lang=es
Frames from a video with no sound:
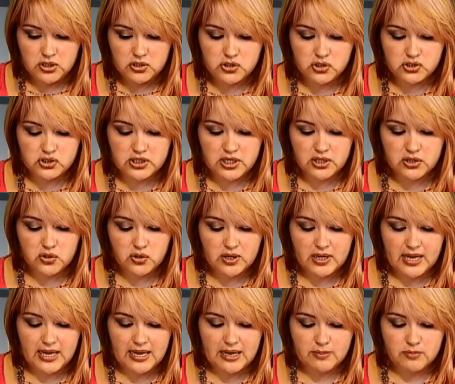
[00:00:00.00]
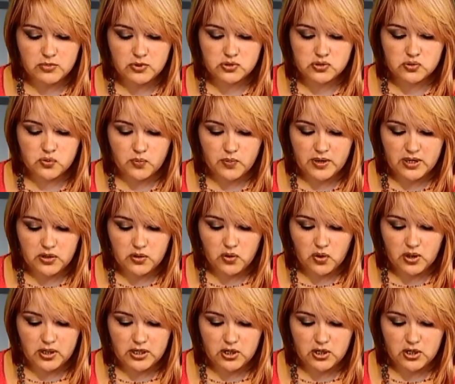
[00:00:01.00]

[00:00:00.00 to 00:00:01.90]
yo siento que hemos subido